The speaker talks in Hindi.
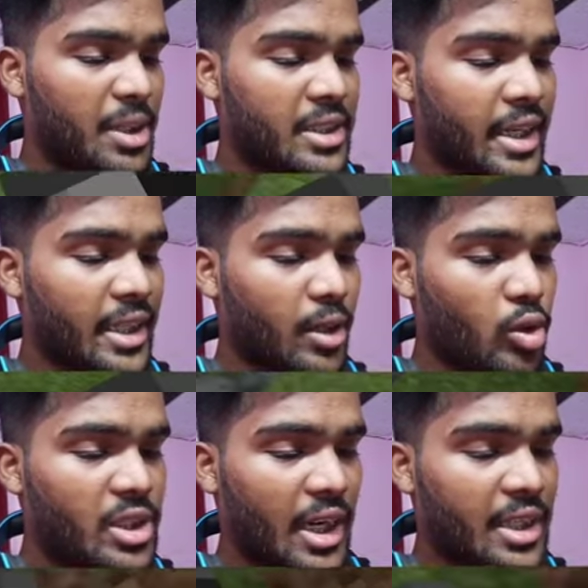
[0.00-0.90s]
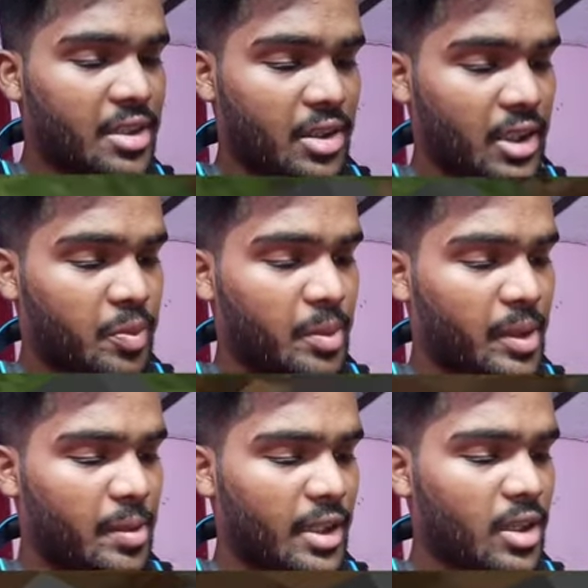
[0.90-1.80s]
अब इसके अंदर कोई जा नहीं सकता सबसे
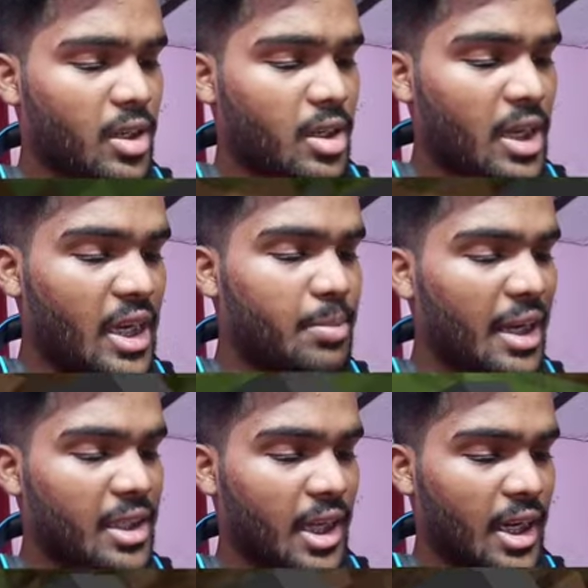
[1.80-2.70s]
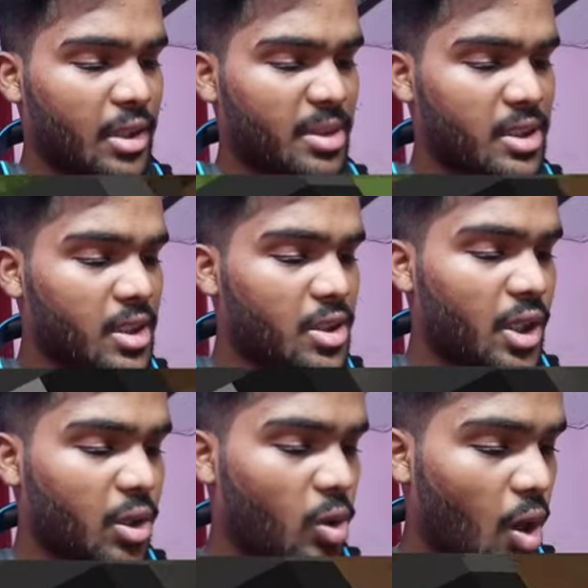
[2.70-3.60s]
बड़ी बात एक बार चला गया था बस
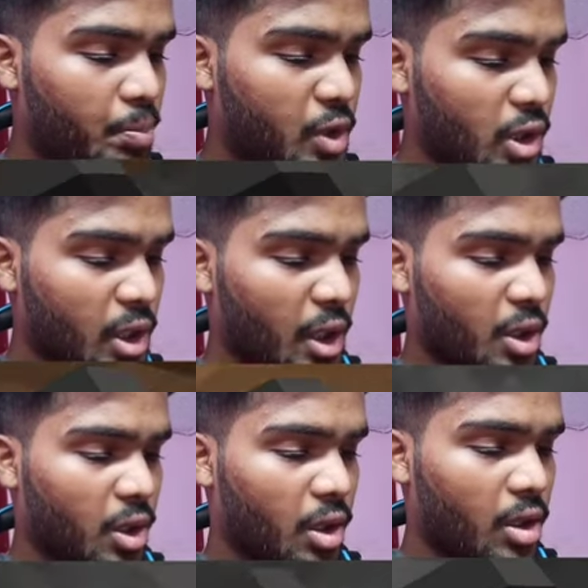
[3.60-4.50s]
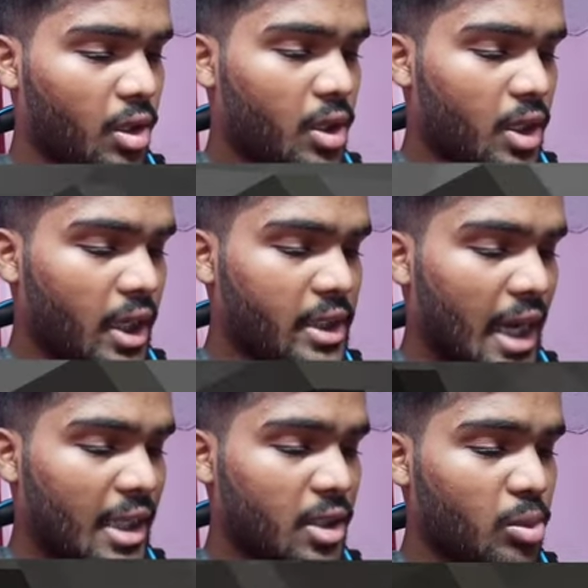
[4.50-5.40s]
ये देखो अब चलते रहना देखना ठीक है
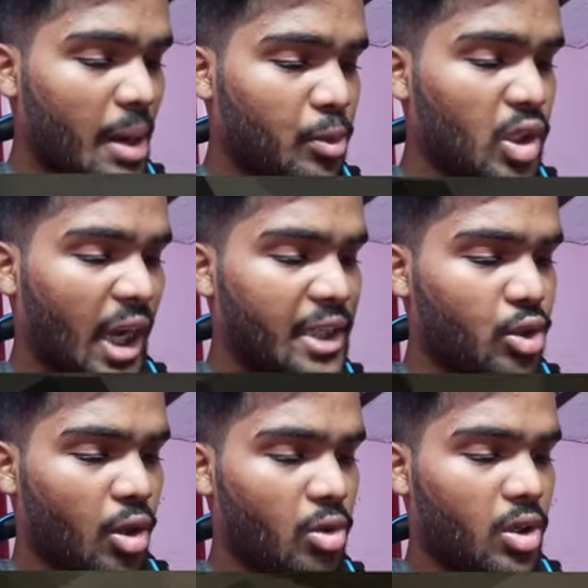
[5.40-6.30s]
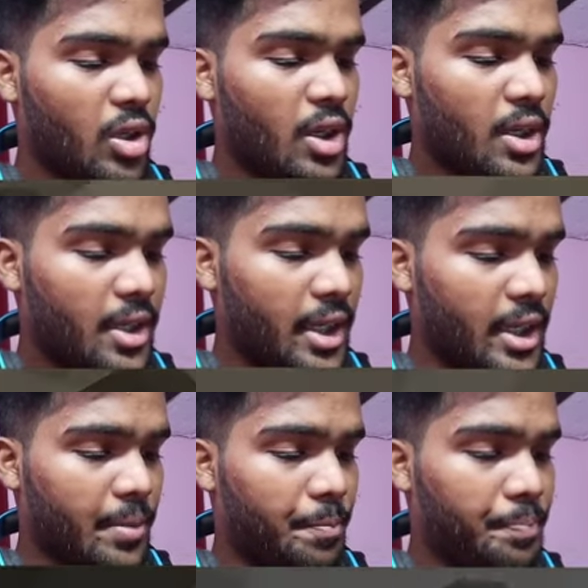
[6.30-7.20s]
यहाँ तक तो मैं आपको दिखाई चुका हूँ ठीक
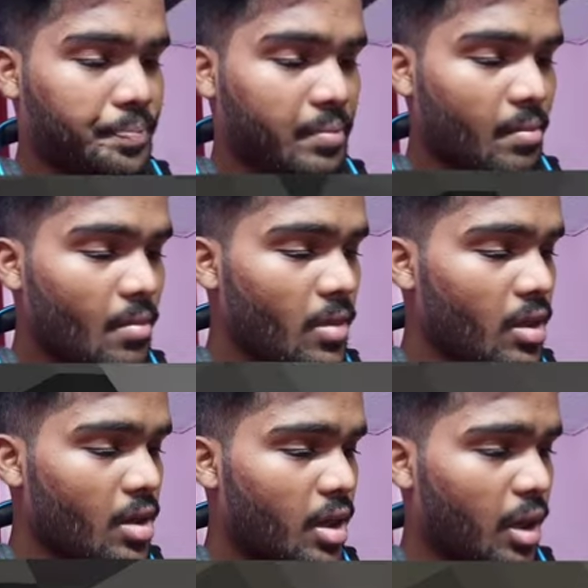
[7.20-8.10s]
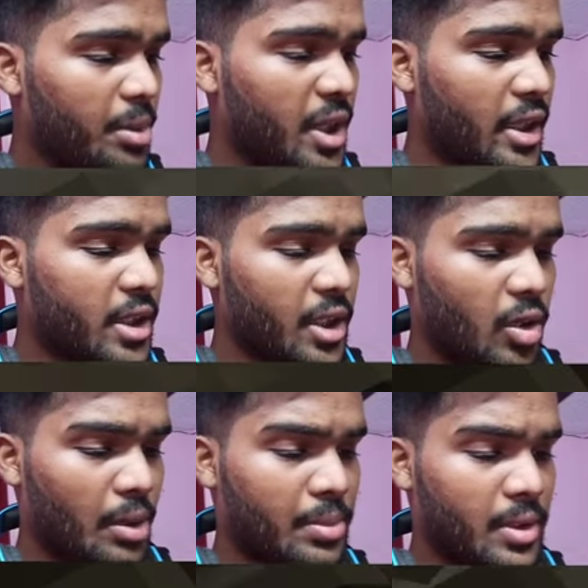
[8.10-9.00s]
है अभी देखते
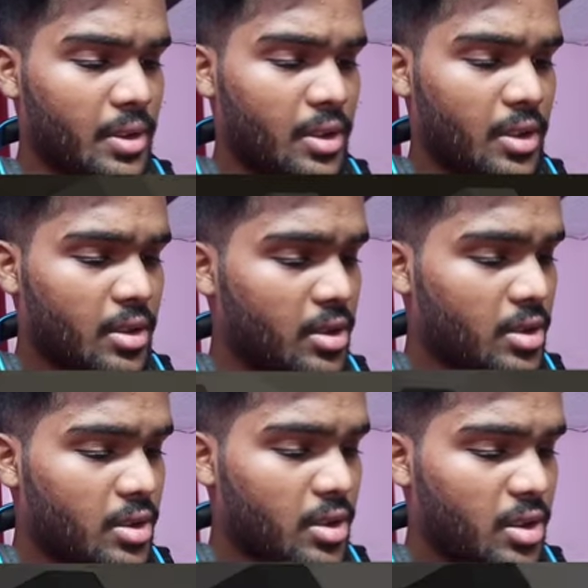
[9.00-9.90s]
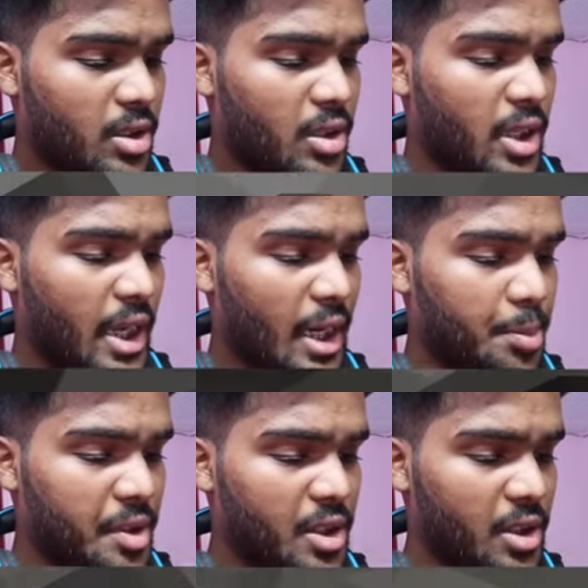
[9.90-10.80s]
जाओ आप कितनी गहराई
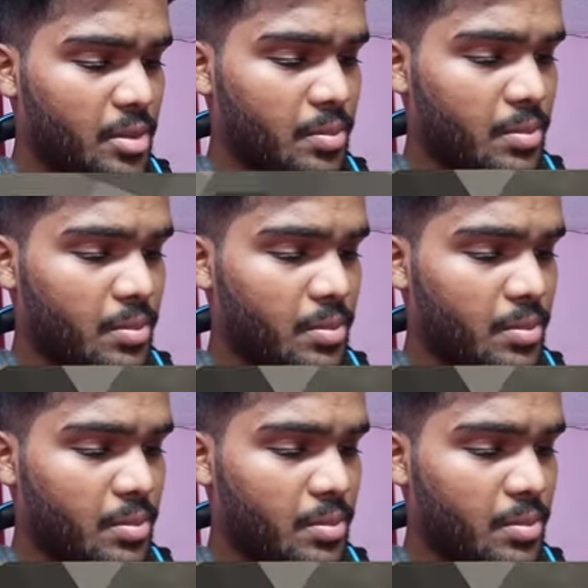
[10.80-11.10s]
पर चीज़ें